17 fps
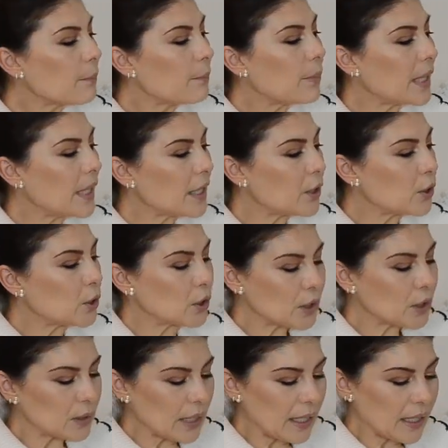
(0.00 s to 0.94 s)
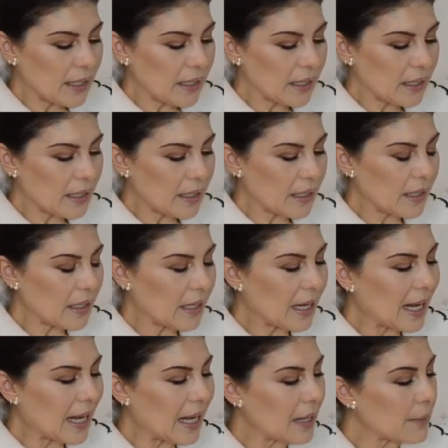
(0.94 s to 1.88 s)
pero
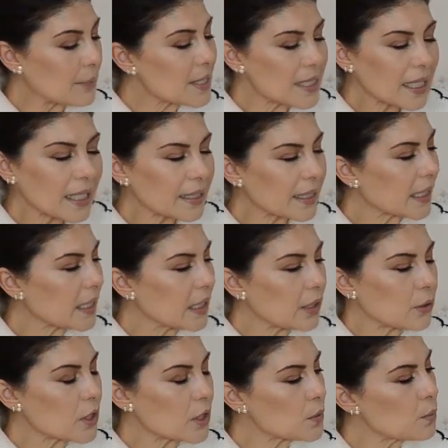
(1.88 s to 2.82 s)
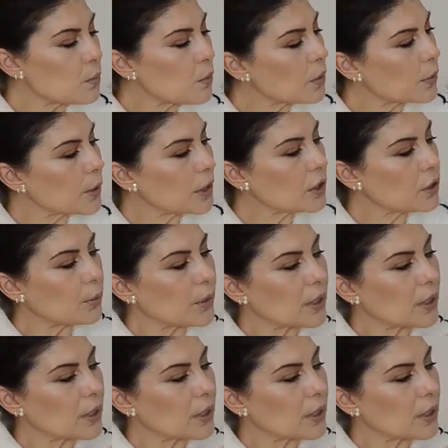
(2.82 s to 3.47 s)
eh, a la vista el tejido es muy bonito